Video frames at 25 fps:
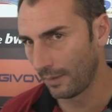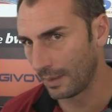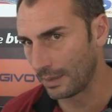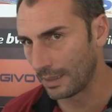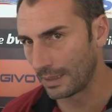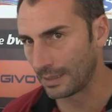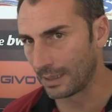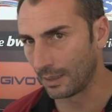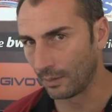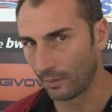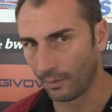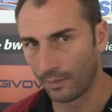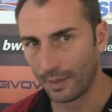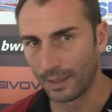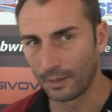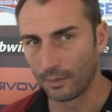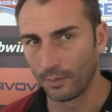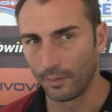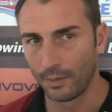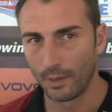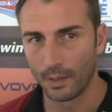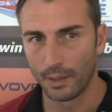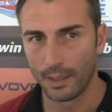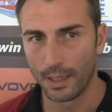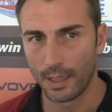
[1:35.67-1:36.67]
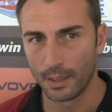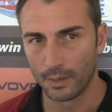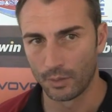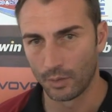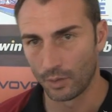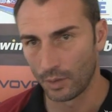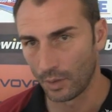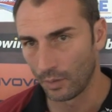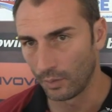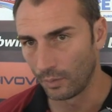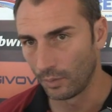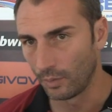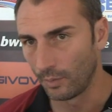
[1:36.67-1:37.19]
invece è stato fatto fino
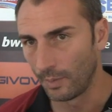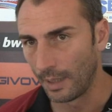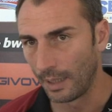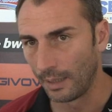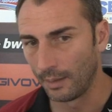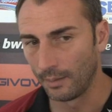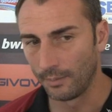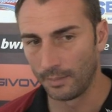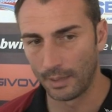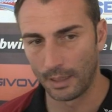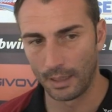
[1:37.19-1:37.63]
adesso secondo me